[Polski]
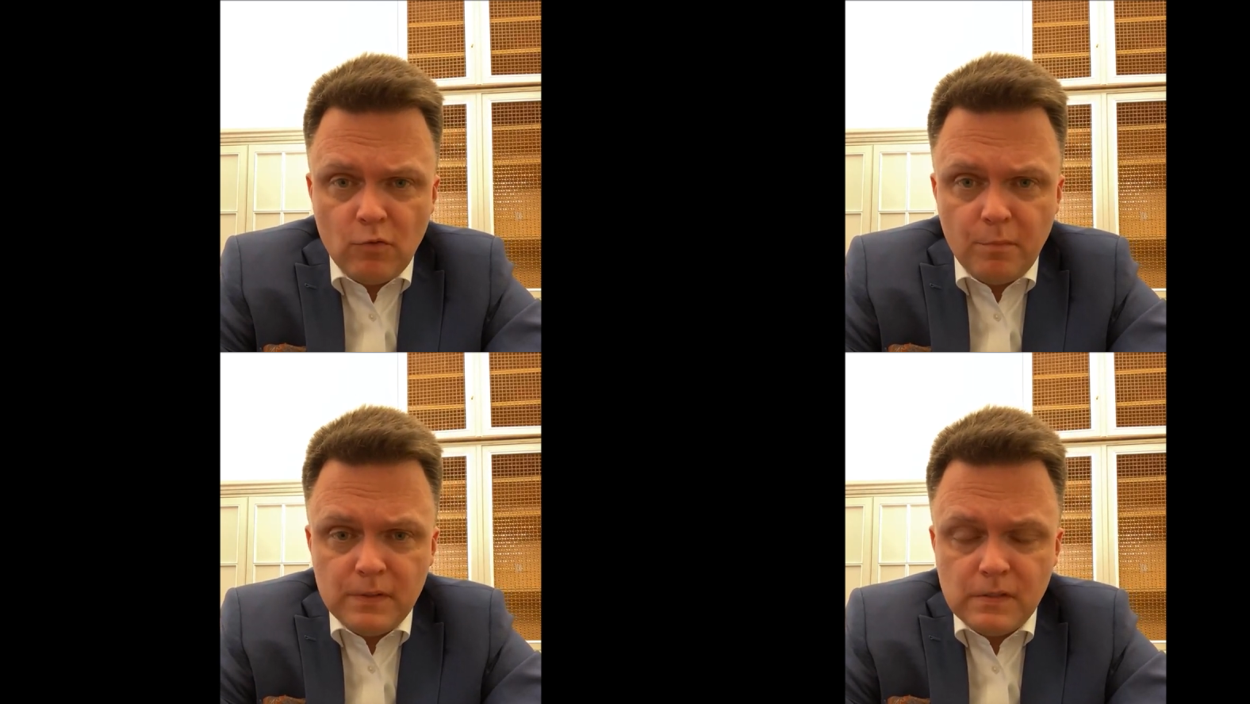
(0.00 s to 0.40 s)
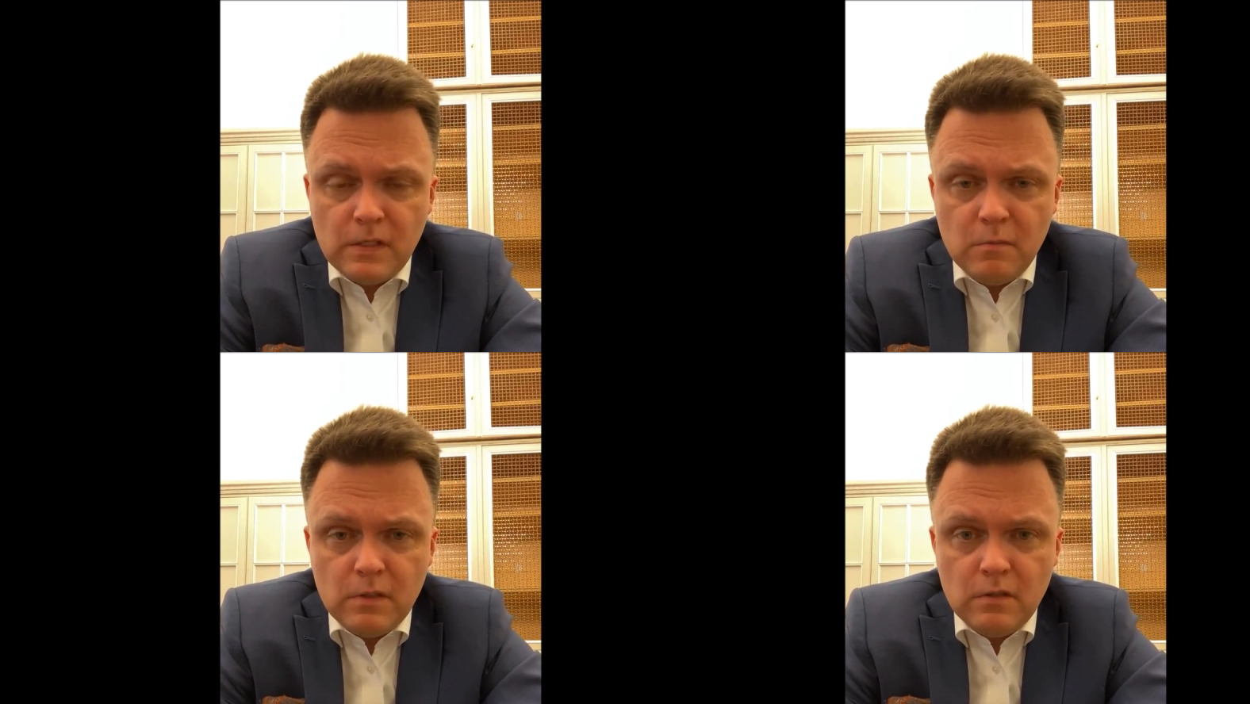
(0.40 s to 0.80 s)

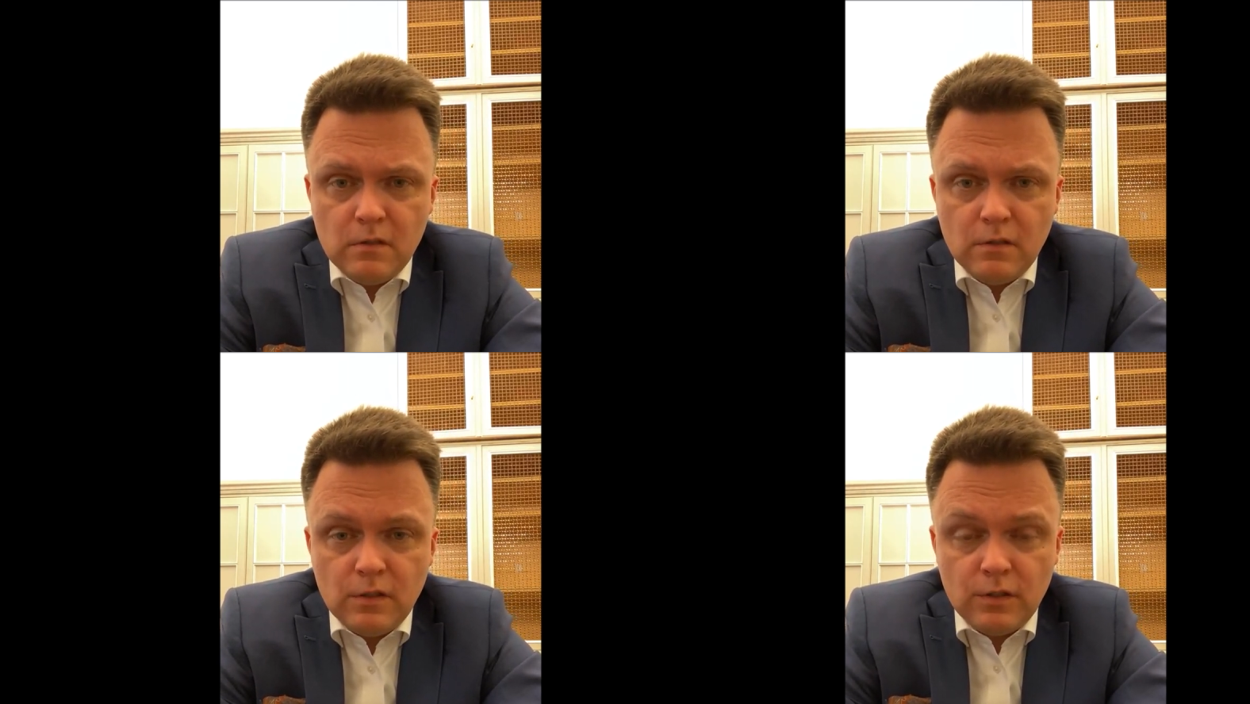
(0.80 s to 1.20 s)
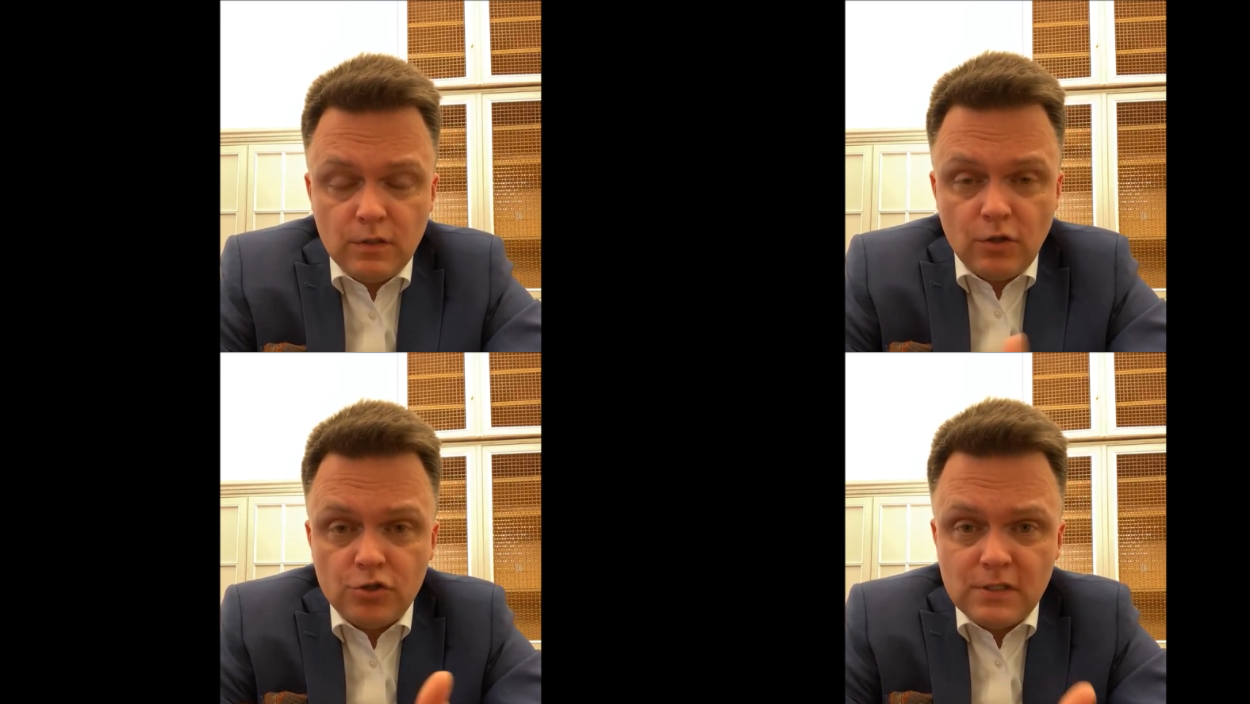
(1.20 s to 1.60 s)
europejskimi,
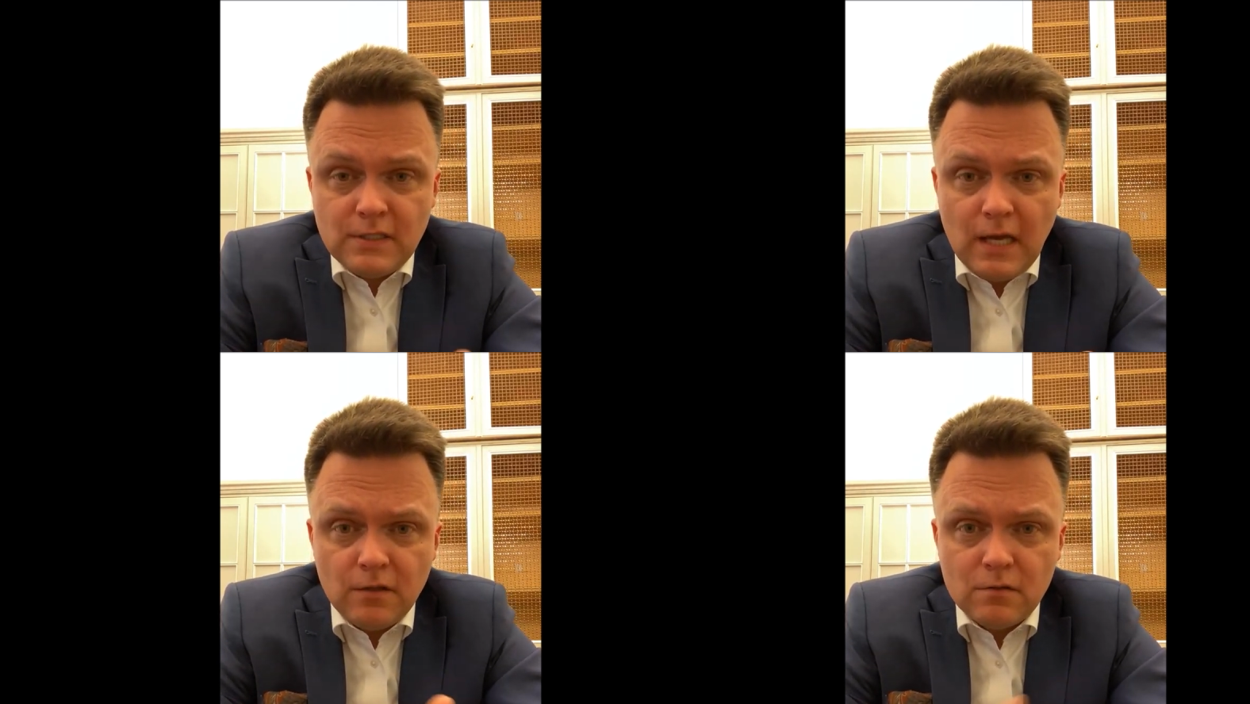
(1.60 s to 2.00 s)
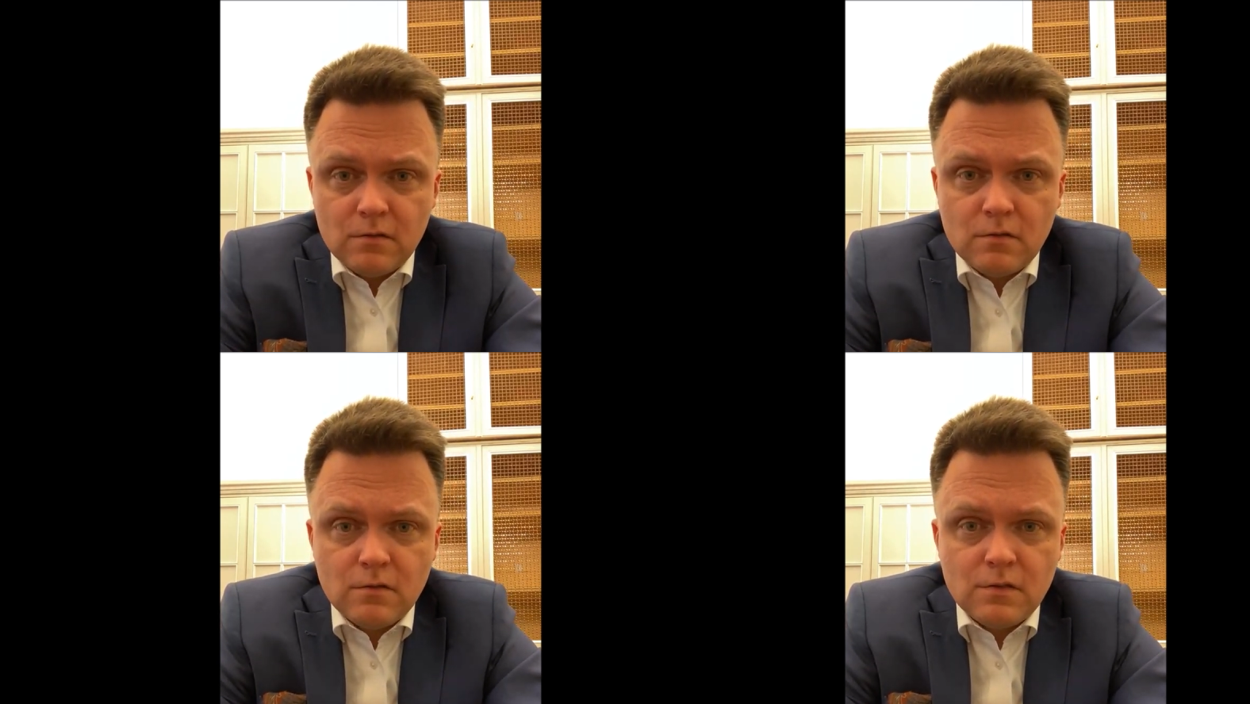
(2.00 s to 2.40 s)
e,
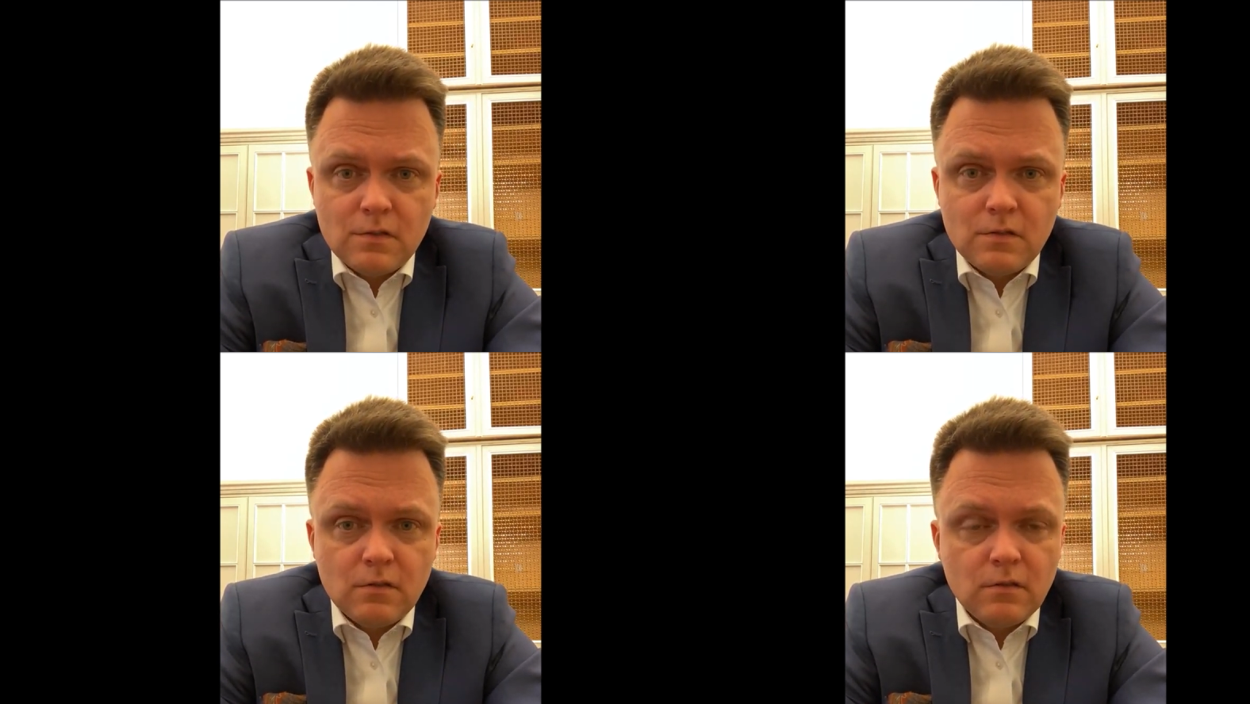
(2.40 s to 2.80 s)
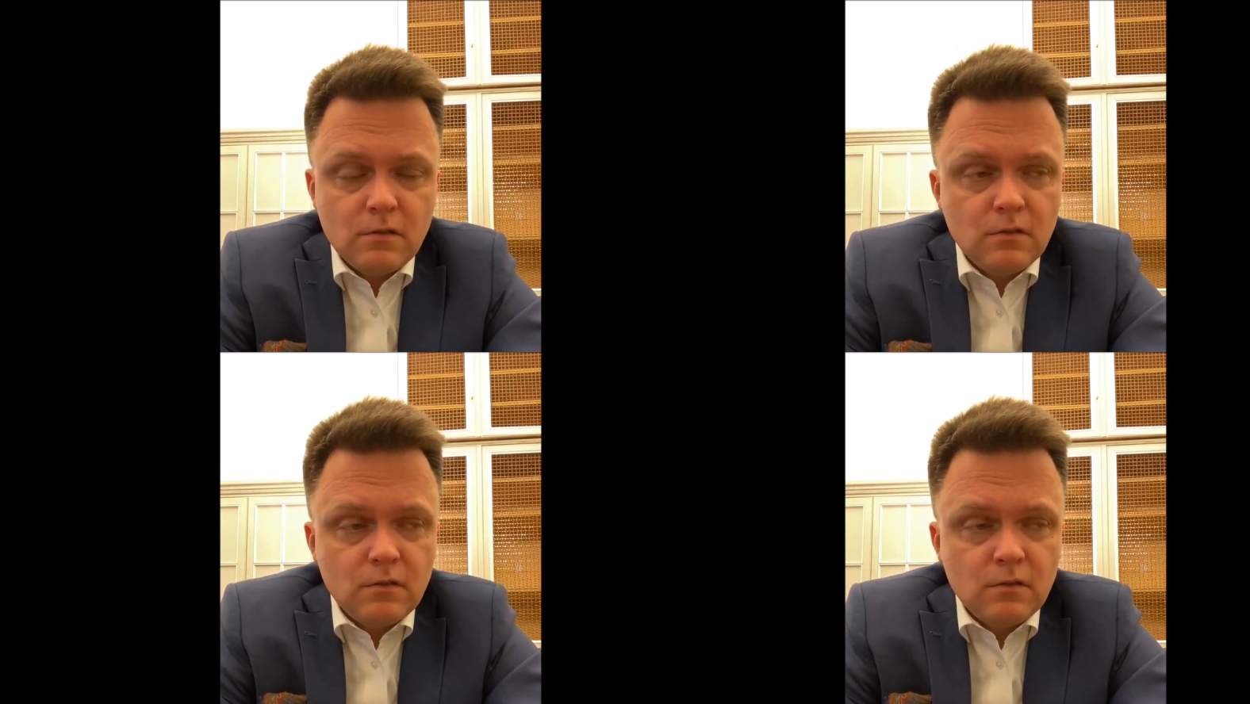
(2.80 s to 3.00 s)
korzystając z e,